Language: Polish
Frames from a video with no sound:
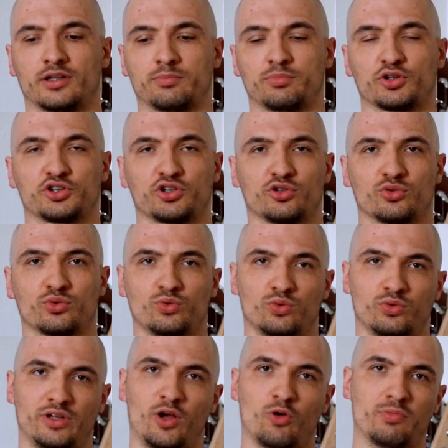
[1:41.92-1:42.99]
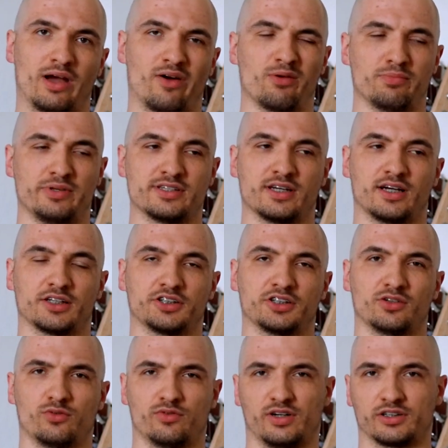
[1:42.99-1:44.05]
na początku nie umiałem
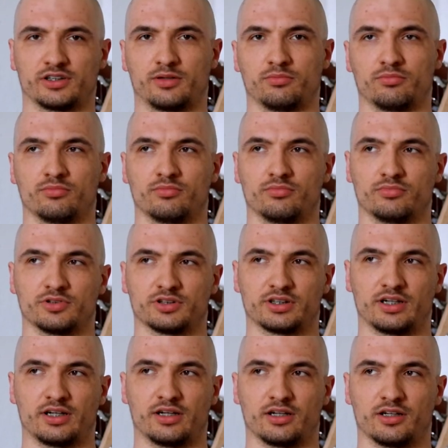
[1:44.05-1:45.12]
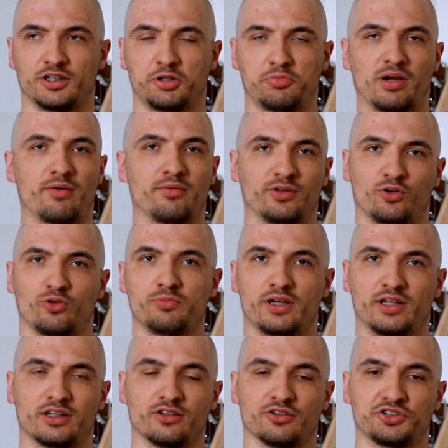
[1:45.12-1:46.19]
pisać. Uważam, że nie miałem tych
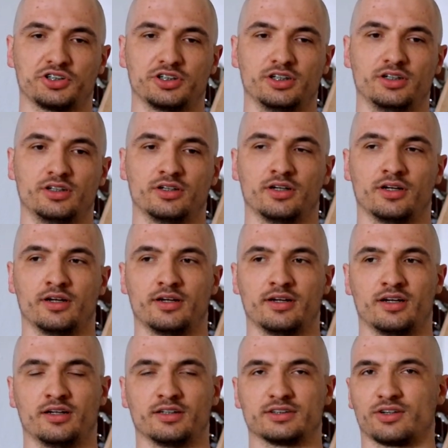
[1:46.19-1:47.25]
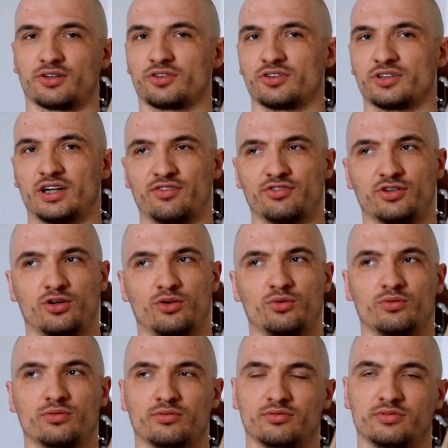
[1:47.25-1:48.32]
umiejętności. Z
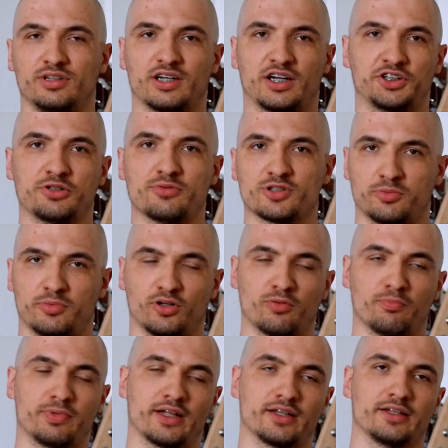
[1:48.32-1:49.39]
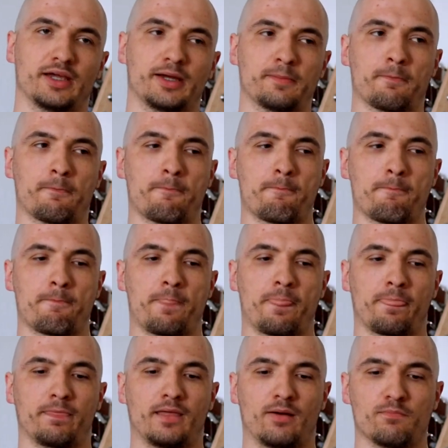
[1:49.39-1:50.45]
ortografią nie radziłem sobie kompletnie.
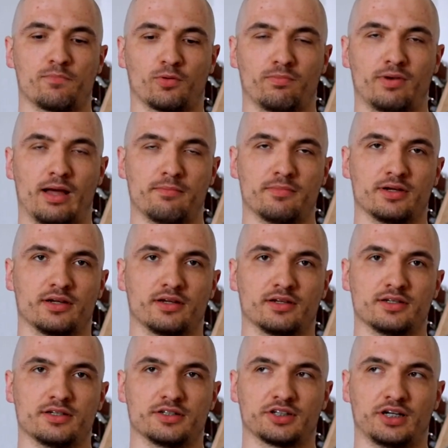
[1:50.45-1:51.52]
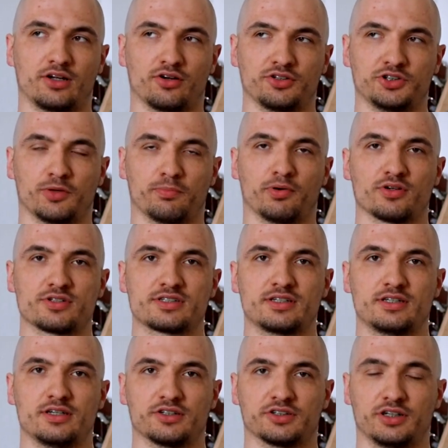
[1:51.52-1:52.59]
Miałem problemy, jeżeli chodzi o
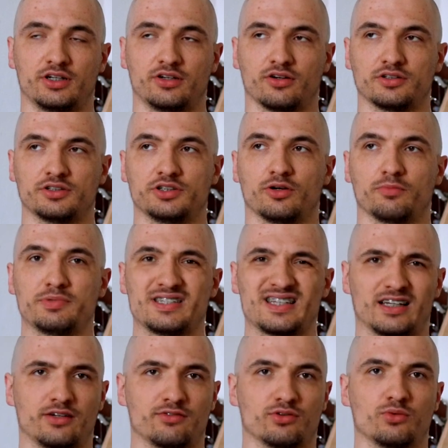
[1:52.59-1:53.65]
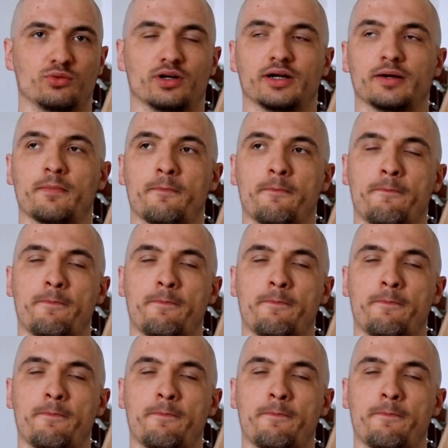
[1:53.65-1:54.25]
polski, jeżeli chodzi o pisanie w ogóle